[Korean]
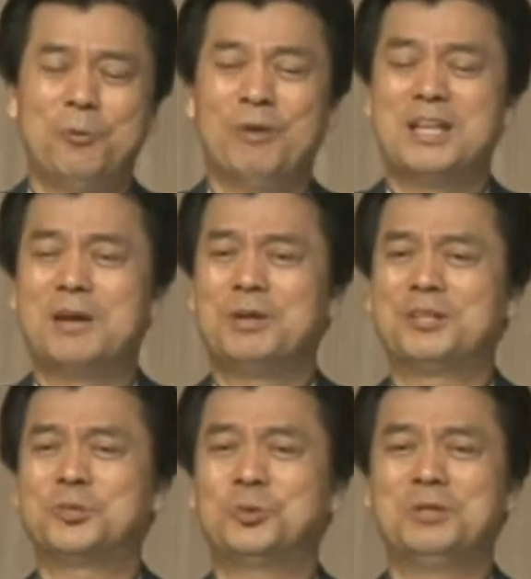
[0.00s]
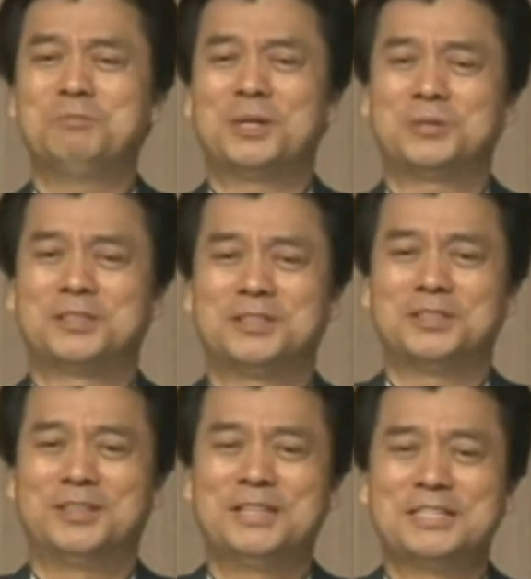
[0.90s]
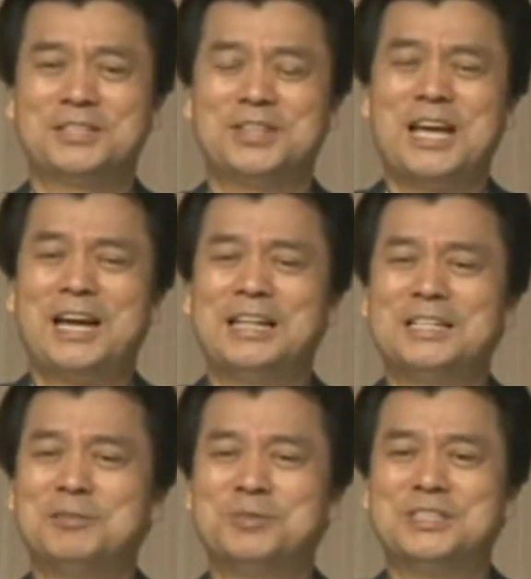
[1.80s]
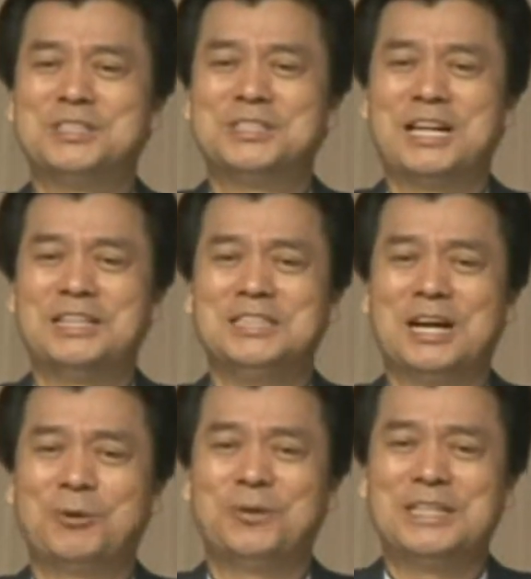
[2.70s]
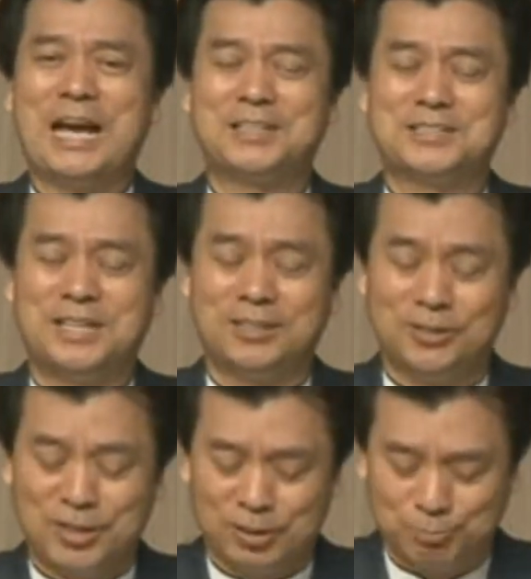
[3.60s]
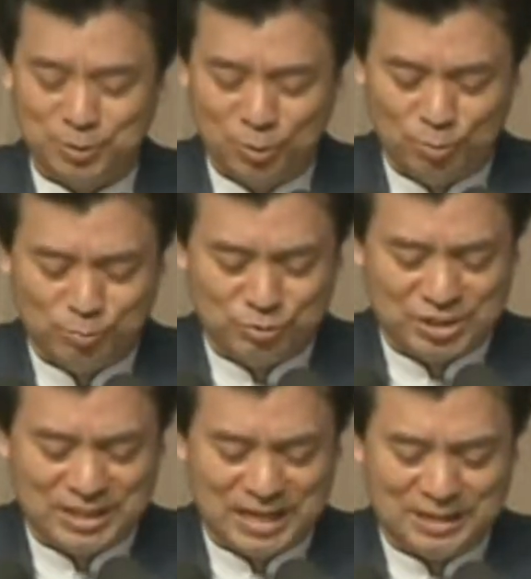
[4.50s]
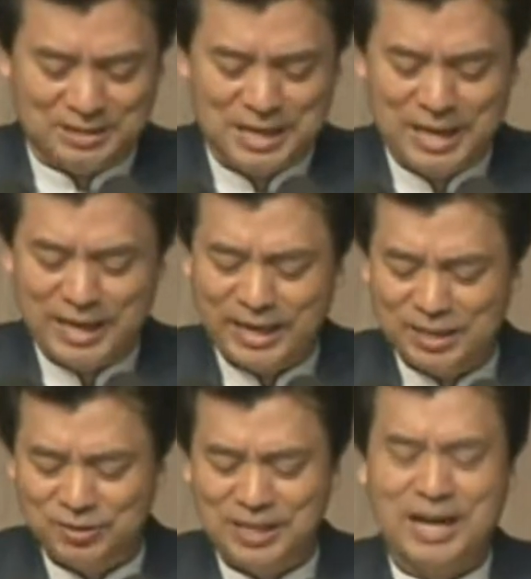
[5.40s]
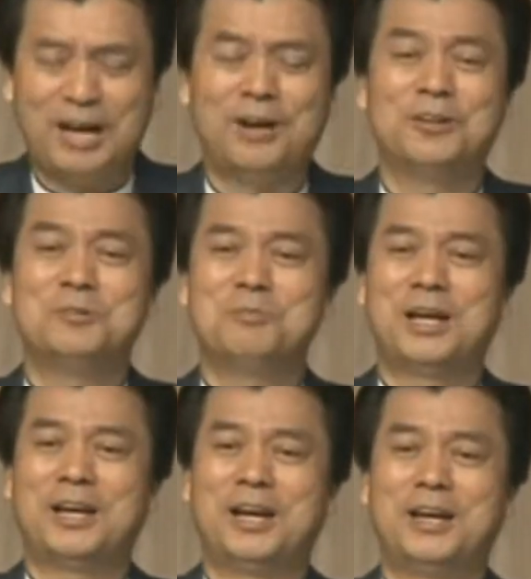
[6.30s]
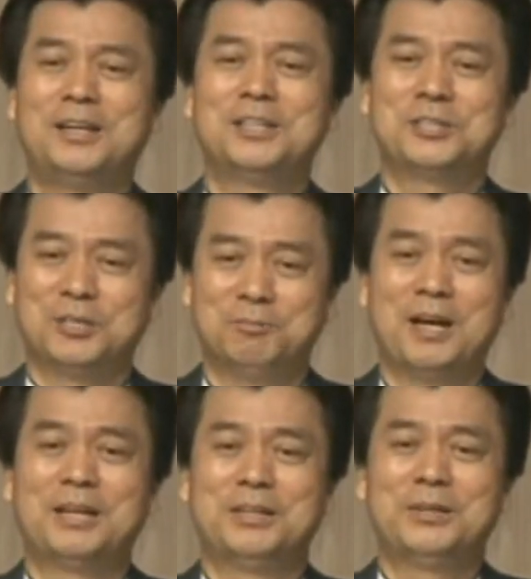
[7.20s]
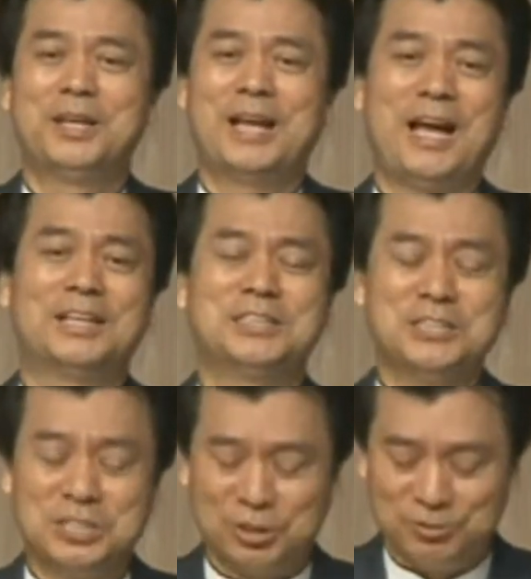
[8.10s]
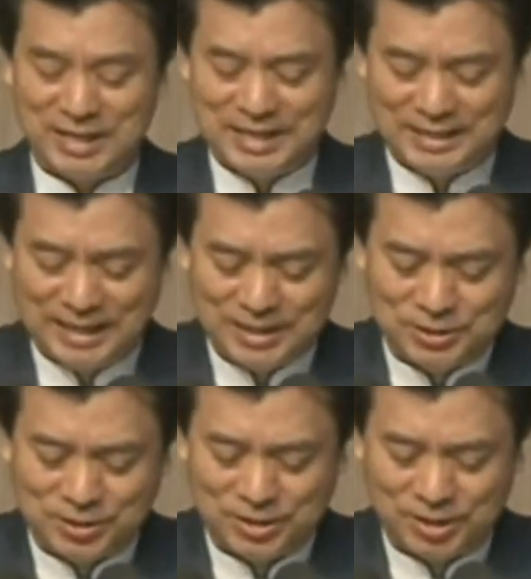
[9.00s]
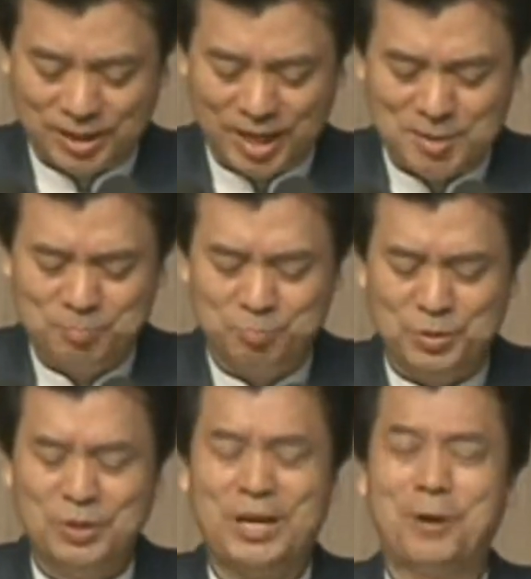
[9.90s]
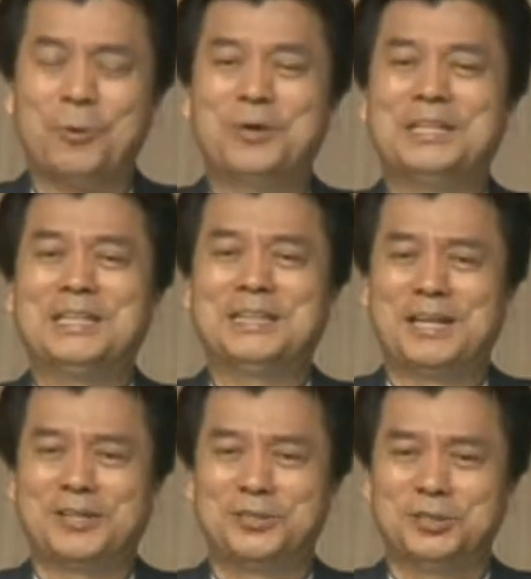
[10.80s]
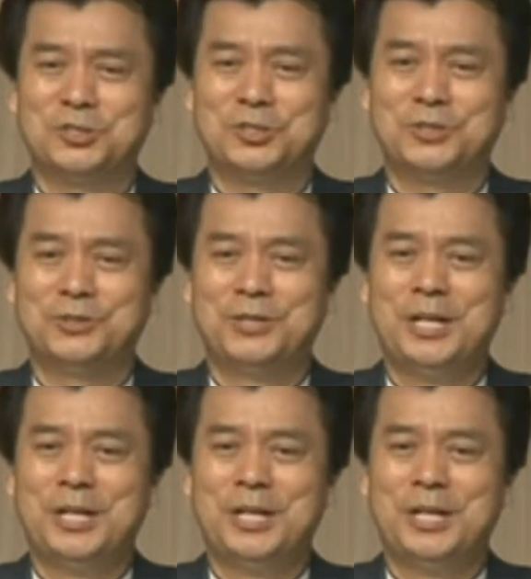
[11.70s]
왜냐하면 소인배로서 써야 할 힘은 쓰지 아니하고 약자들을 괴롭히고 무시하는 행위가 얼마나 정말 가증스러운가에 대하여 그렇게 표현하고 있다는 거지요.